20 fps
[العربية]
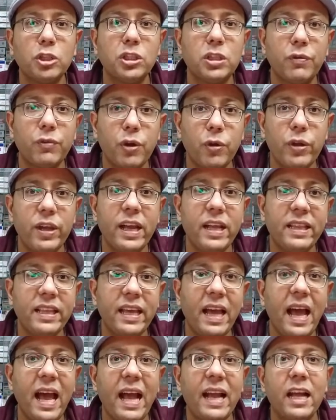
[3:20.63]
الصفراويه
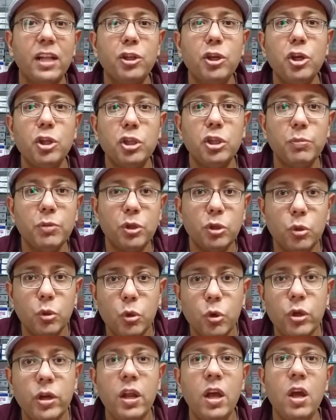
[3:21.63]
دي حاجه تهضم
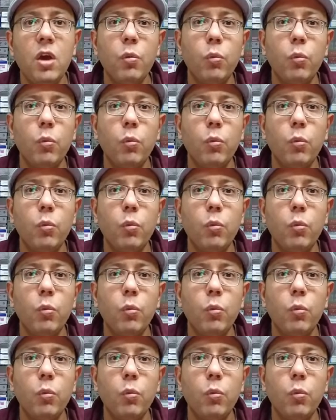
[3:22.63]
الدهون